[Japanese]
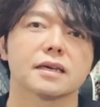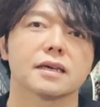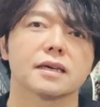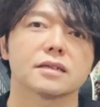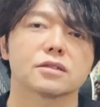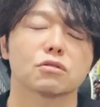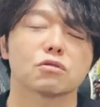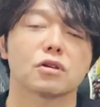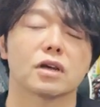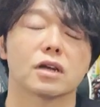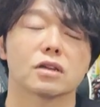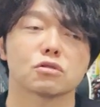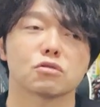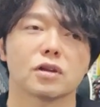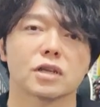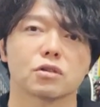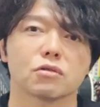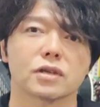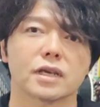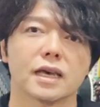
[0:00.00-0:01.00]
そのそ
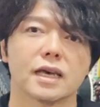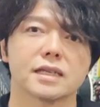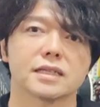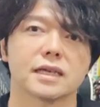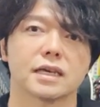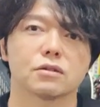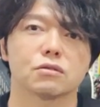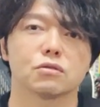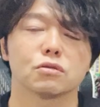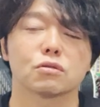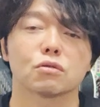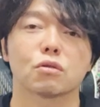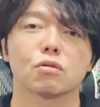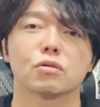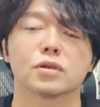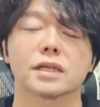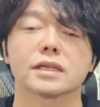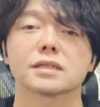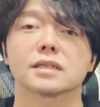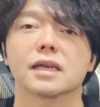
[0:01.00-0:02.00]
の後の経済復
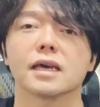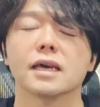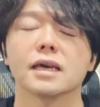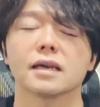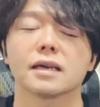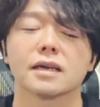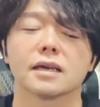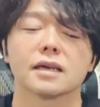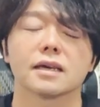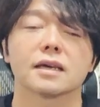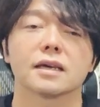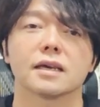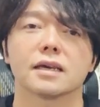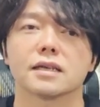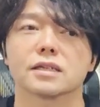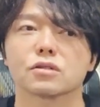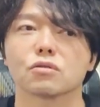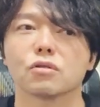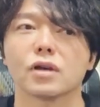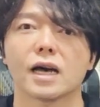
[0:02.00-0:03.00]
興ですね、
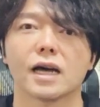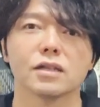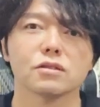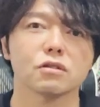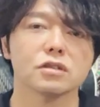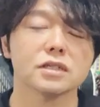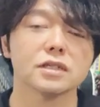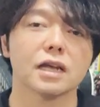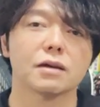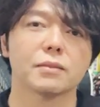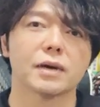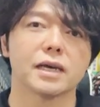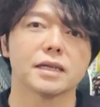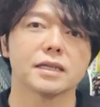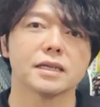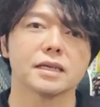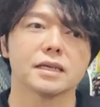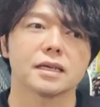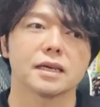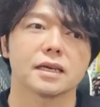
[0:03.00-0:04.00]
えー、その半年ぐらい前
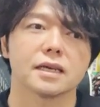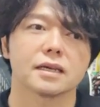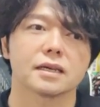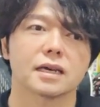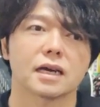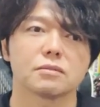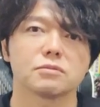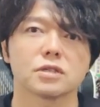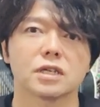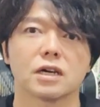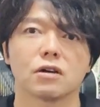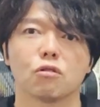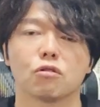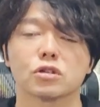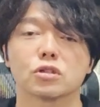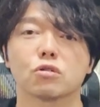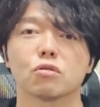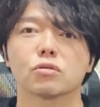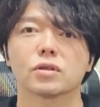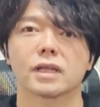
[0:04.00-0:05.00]
に株価を
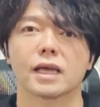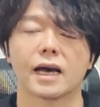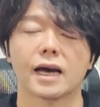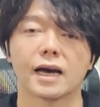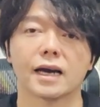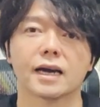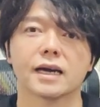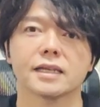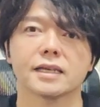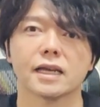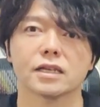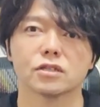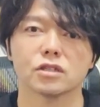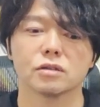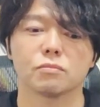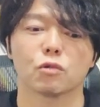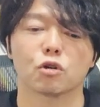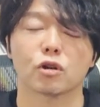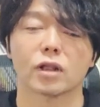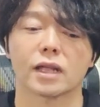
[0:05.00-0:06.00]
織り込んで上がりや
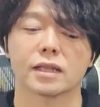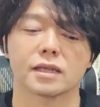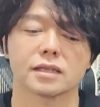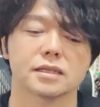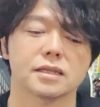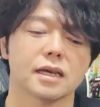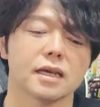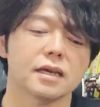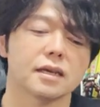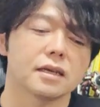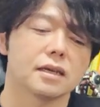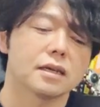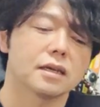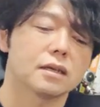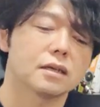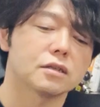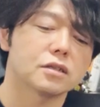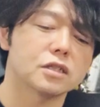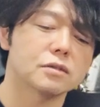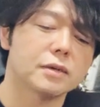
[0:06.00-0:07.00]
すいものなんですね
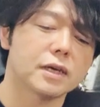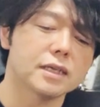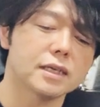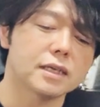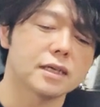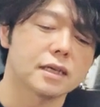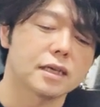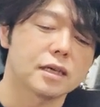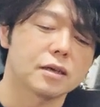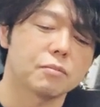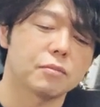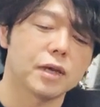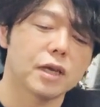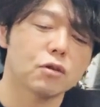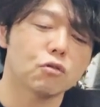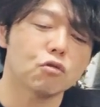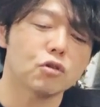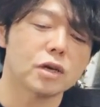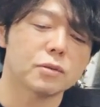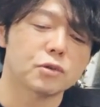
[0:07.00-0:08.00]
つまり
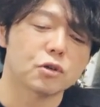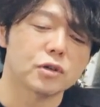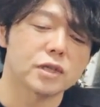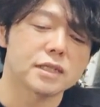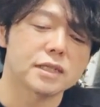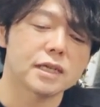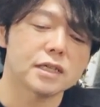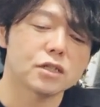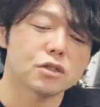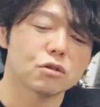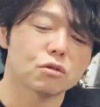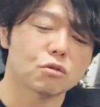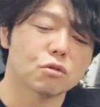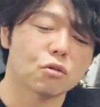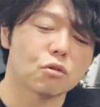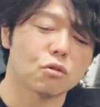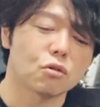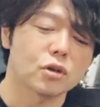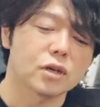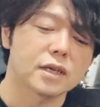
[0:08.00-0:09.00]
米国株のリセッション
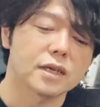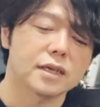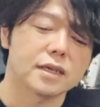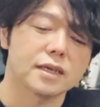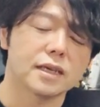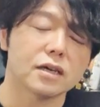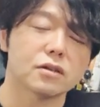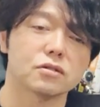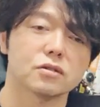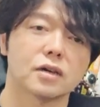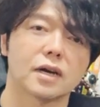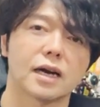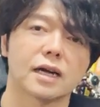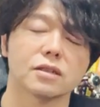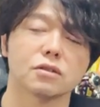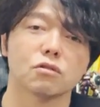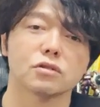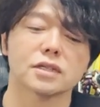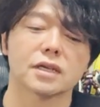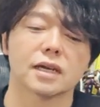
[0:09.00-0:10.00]
の約
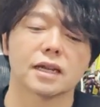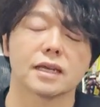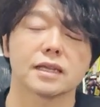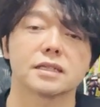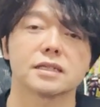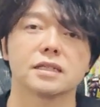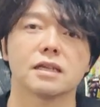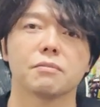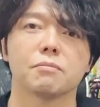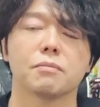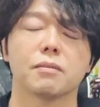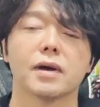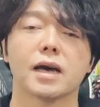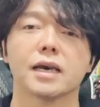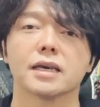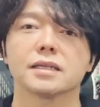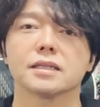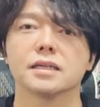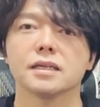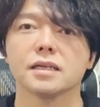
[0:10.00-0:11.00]
半年から1年
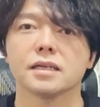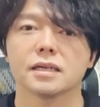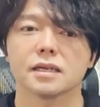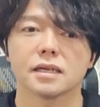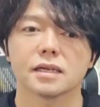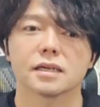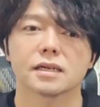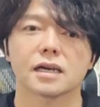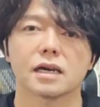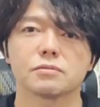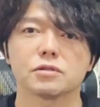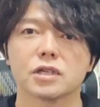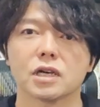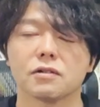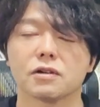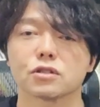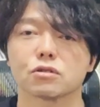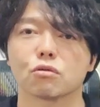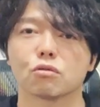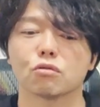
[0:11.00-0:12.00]
前に株
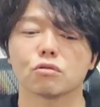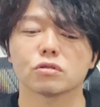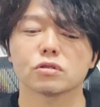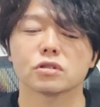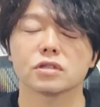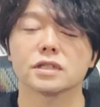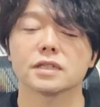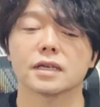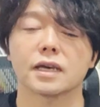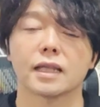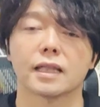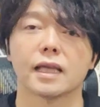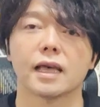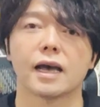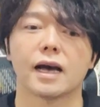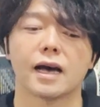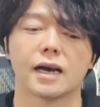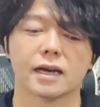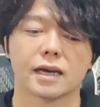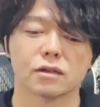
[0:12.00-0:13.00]
価は底をつい
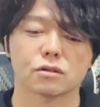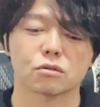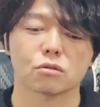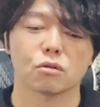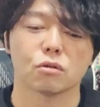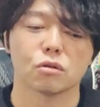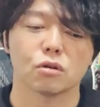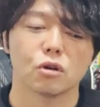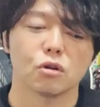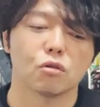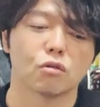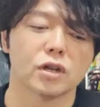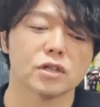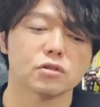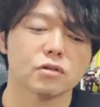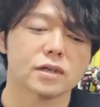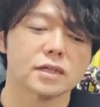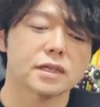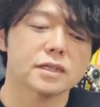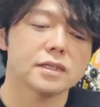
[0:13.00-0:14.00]
て上がると同
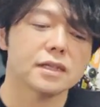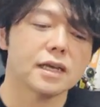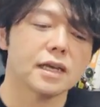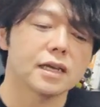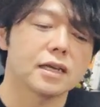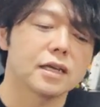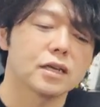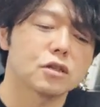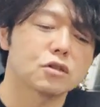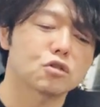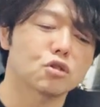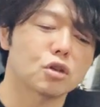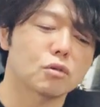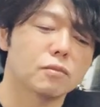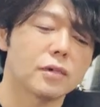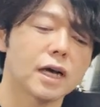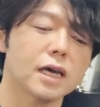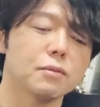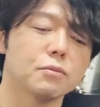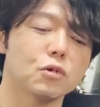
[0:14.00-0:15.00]
じような形でその
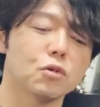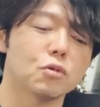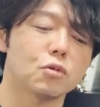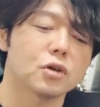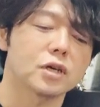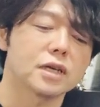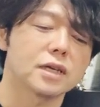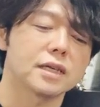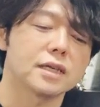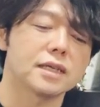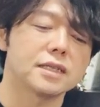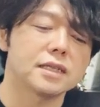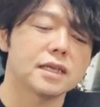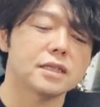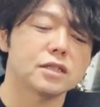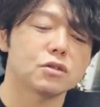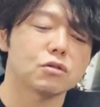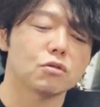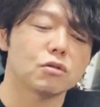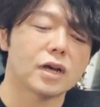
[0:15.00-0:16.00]
前も
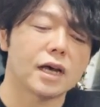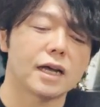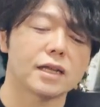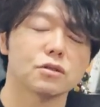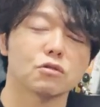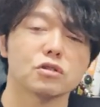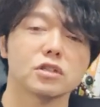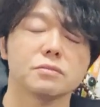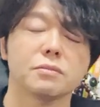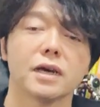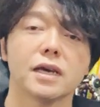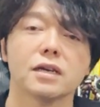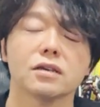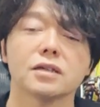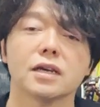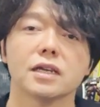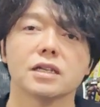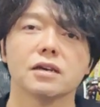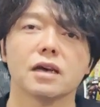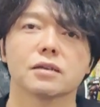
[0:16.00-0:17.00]
リセッションの半年前
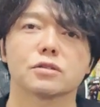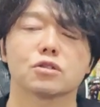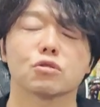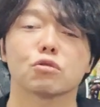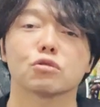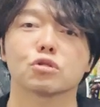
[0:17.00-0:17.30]
ぐらいには上